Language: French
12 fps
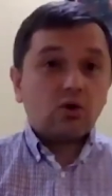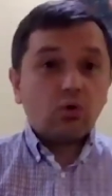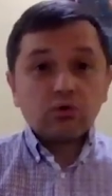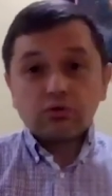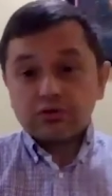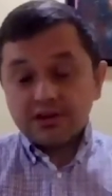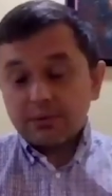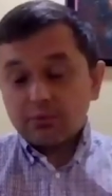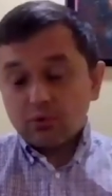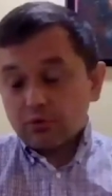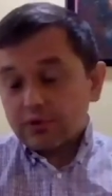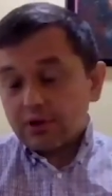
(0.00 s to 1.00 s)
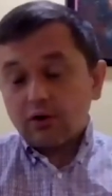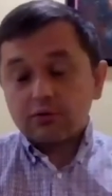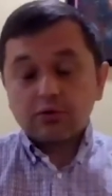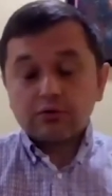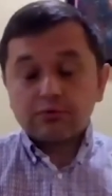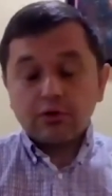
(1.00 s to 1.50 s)
gros handicap qu'on a en
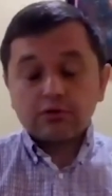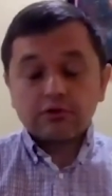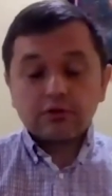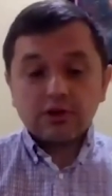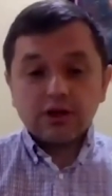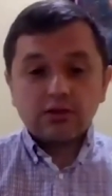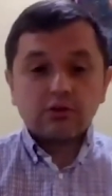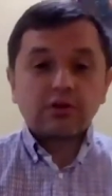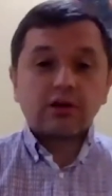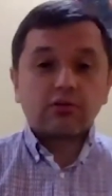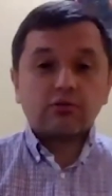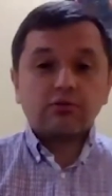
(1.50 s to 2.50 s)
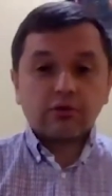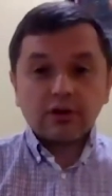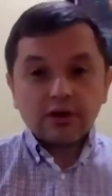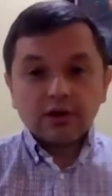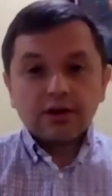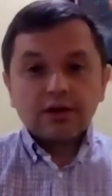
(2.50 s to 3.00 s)
venant de France et notre accent
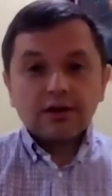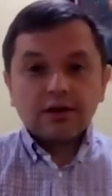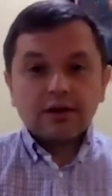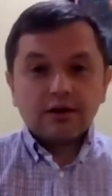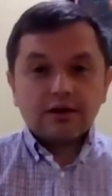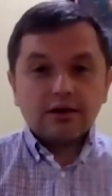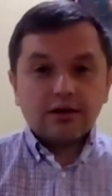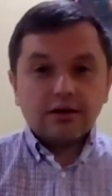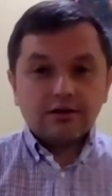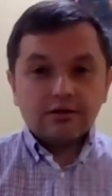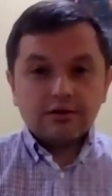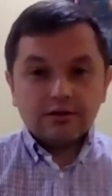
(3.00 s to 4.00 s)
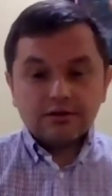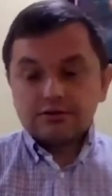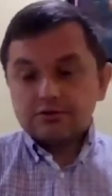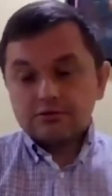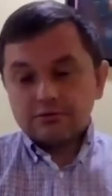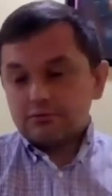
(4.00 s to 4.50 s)
français. Euh,
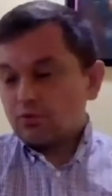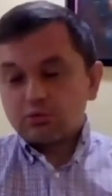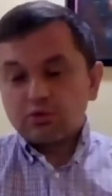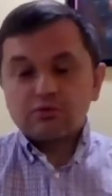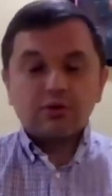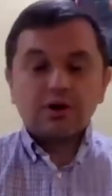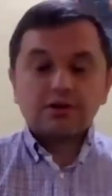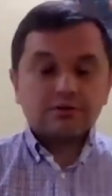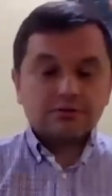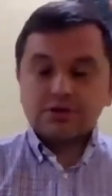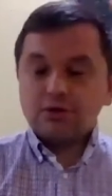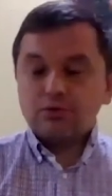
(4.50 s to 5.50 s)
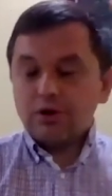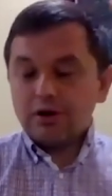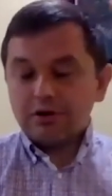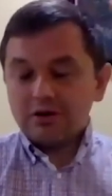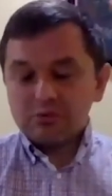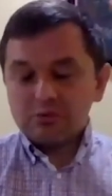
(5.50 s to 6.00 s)
le nombre de fois que j'ai eu
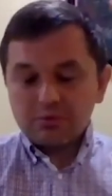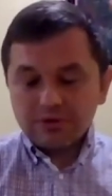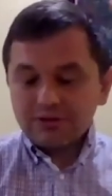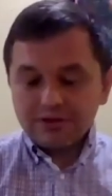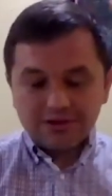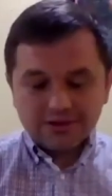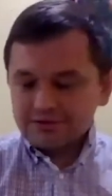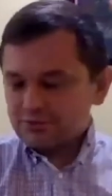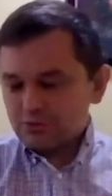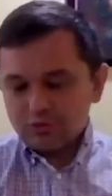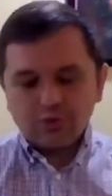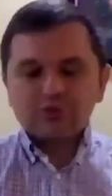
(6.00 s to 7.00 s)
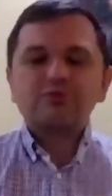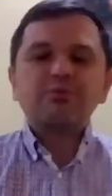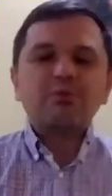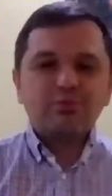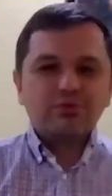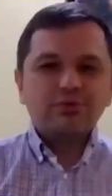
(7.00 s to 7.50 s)
à, me répéter, je ne le compte
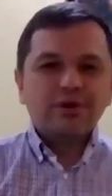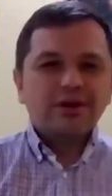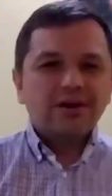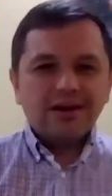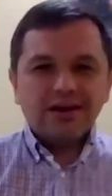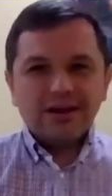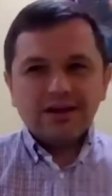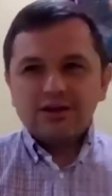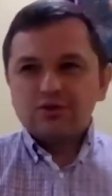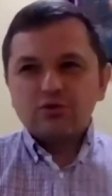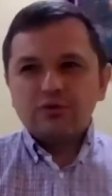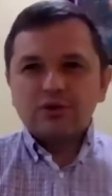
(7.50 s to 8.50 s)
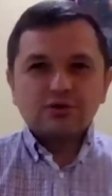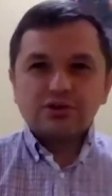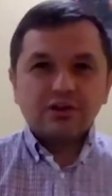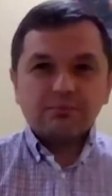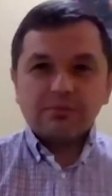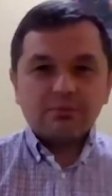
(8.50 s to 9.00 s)
même plus. Et il suffit que je
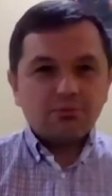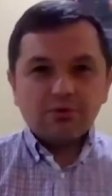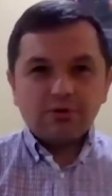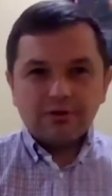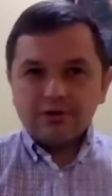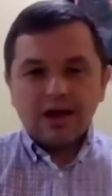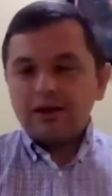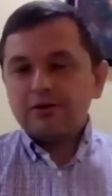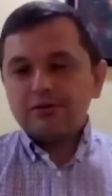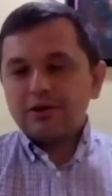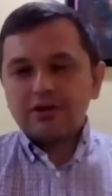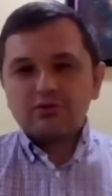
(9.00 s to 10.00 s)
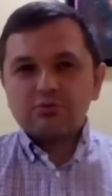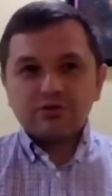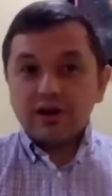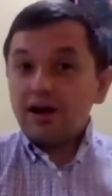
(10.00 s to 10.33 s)
dise même euh, hello et tout le monde dit